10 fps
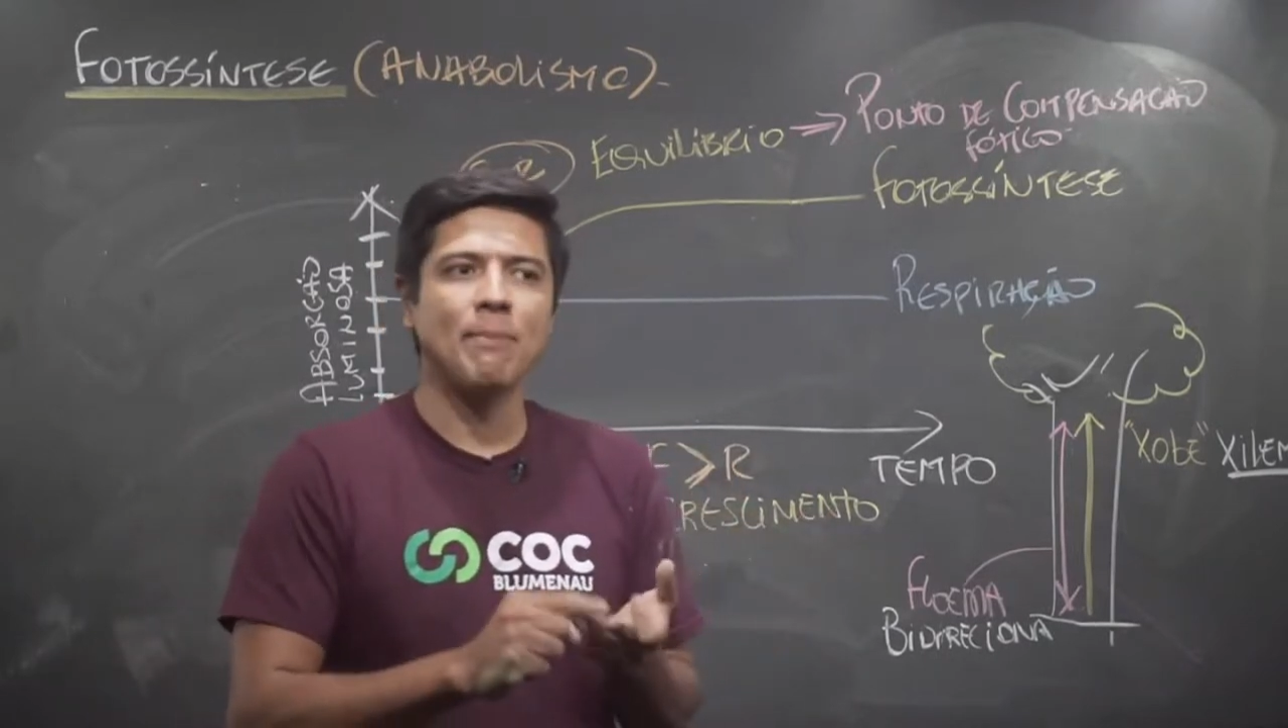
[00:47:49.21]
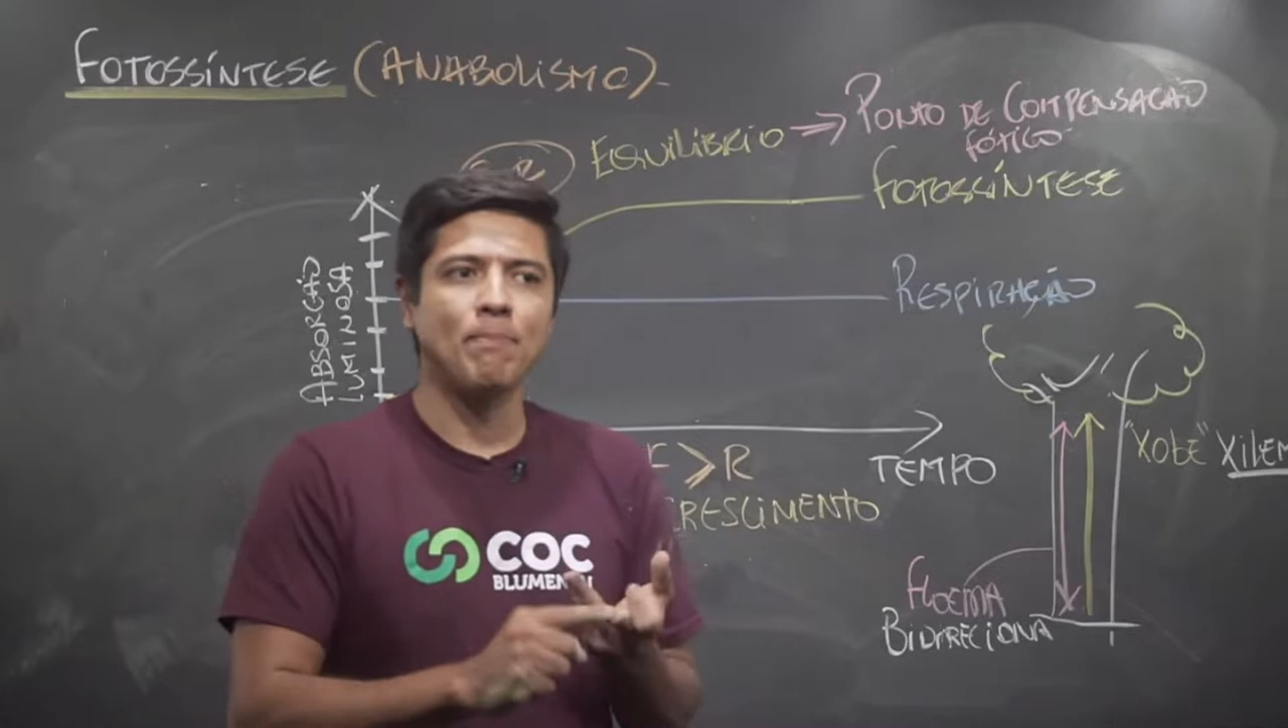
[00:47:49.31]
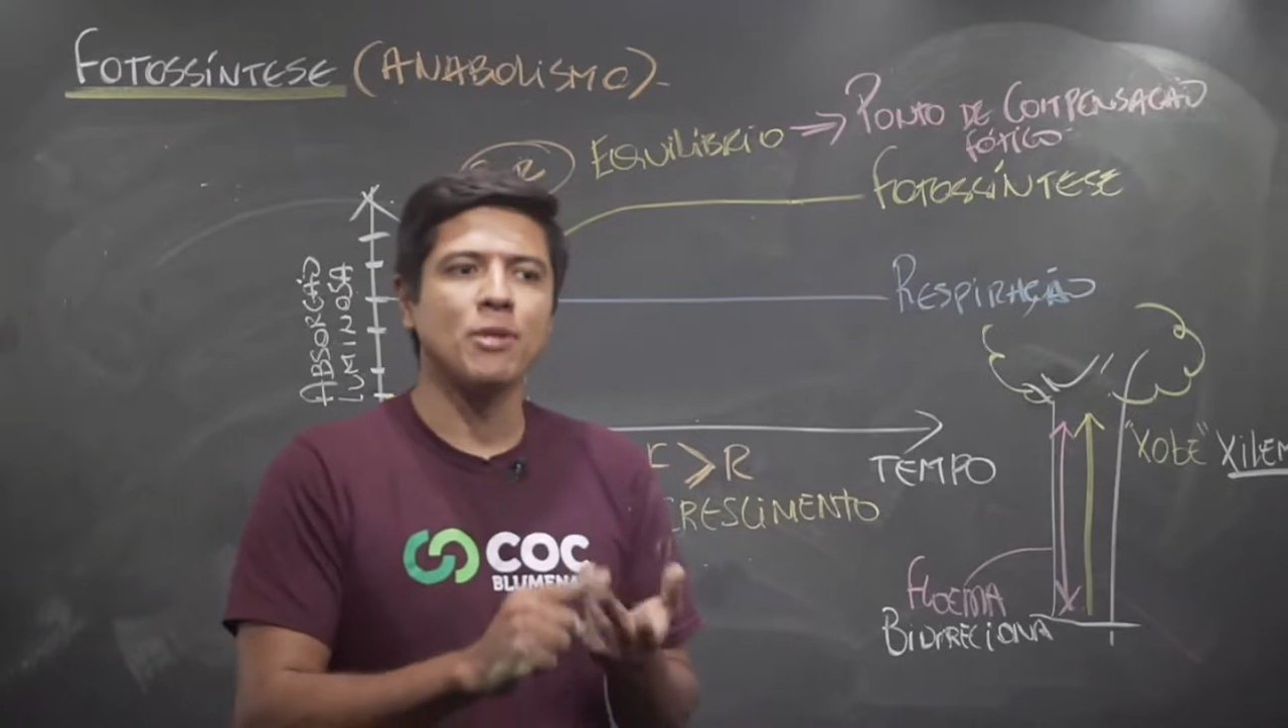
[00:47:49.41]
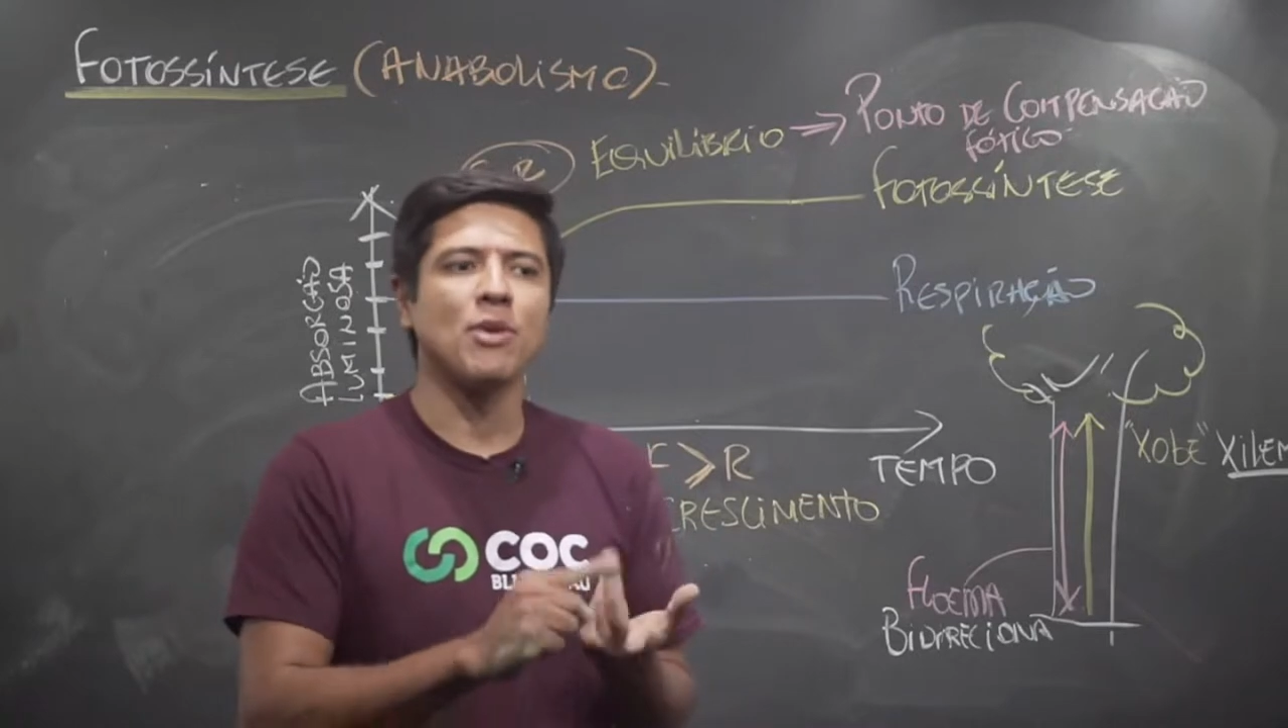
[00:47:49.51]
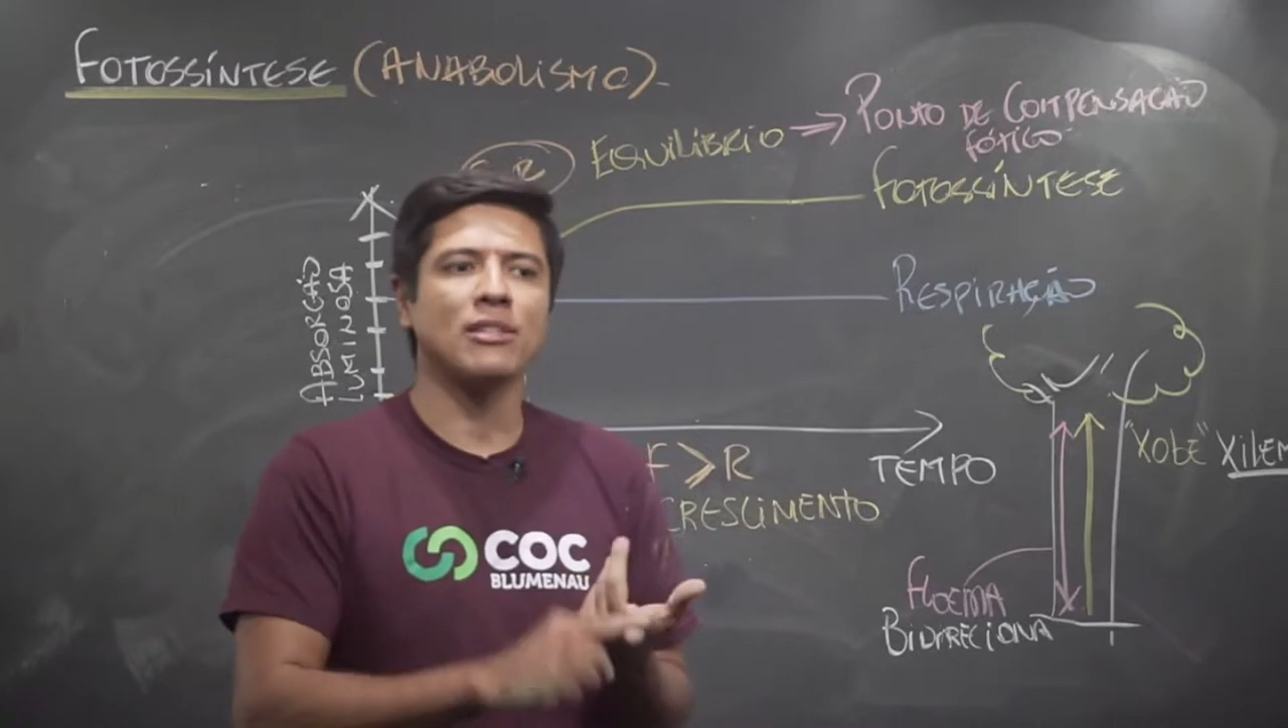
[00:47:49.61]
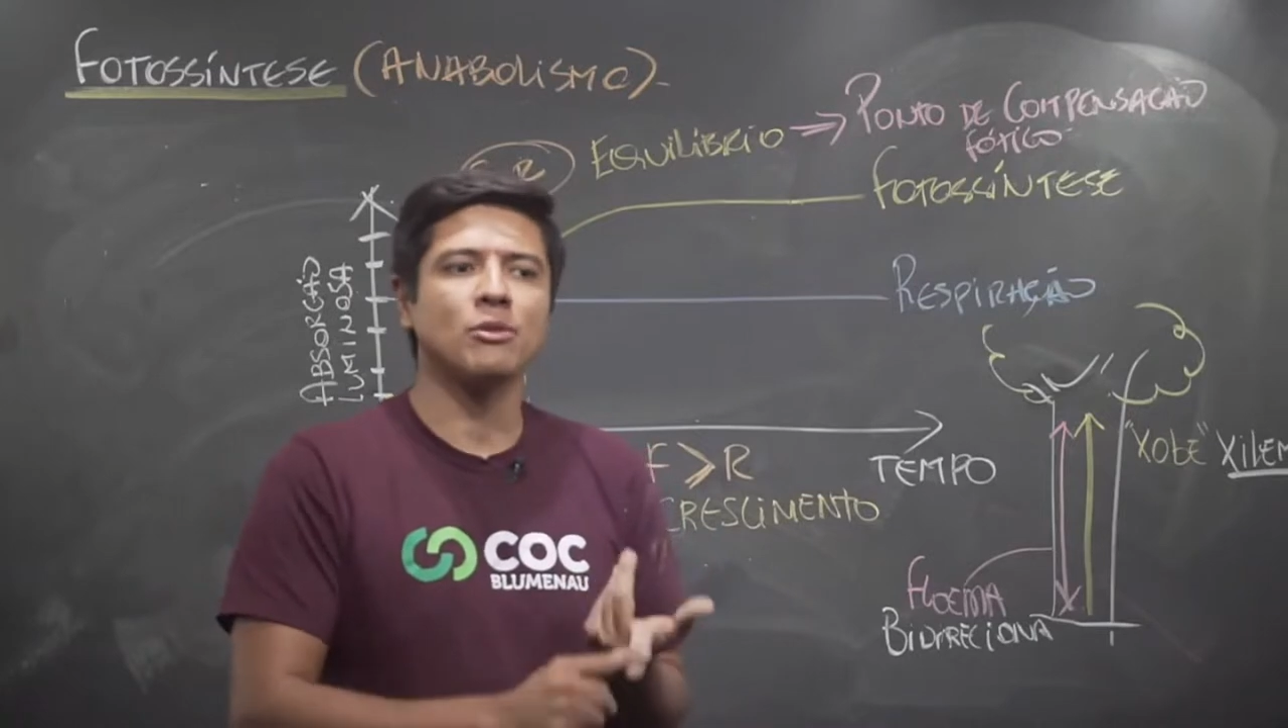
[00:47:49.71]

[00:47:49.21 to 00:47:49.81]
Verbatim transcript: lipídio,